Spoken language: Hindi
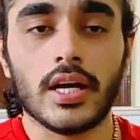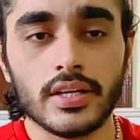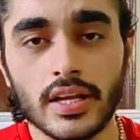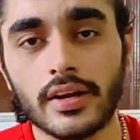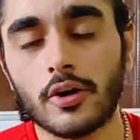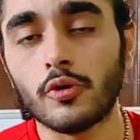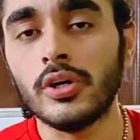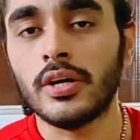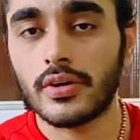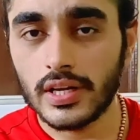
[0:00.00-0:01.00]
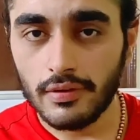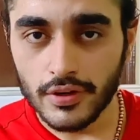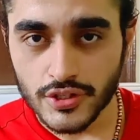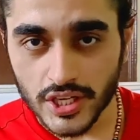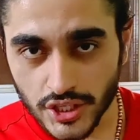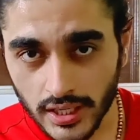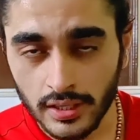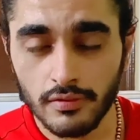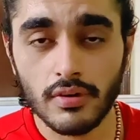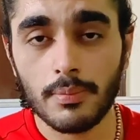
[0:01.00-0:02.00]
अंडरग्राउंड रेलवे स्टेशन
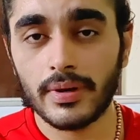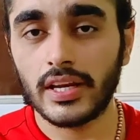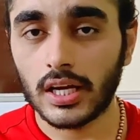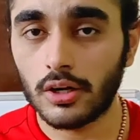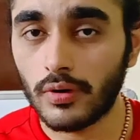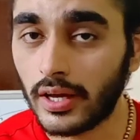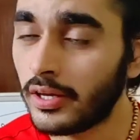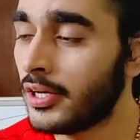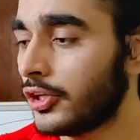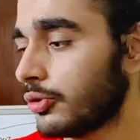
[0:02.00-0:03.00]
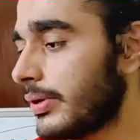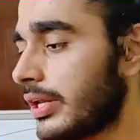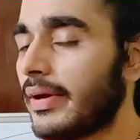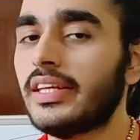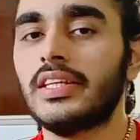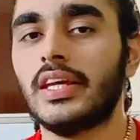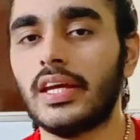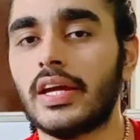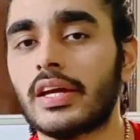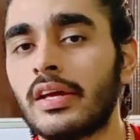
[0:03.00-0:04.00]
वहां पर ये लगा हुआ है तो मेरे भाई
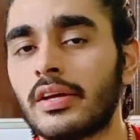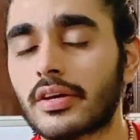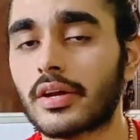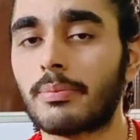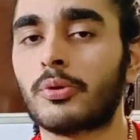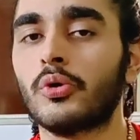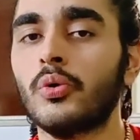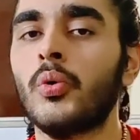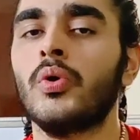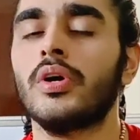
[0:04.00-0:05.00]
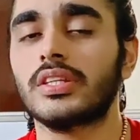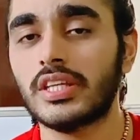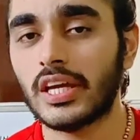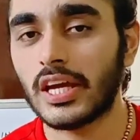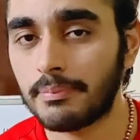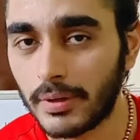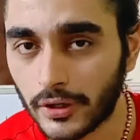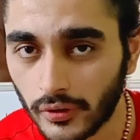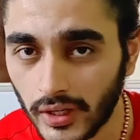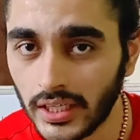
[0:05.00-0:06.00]
ये है क्रिप्टो ये है
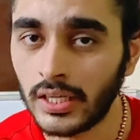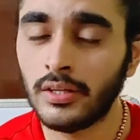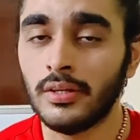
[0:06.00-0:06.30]
बिटकॉइन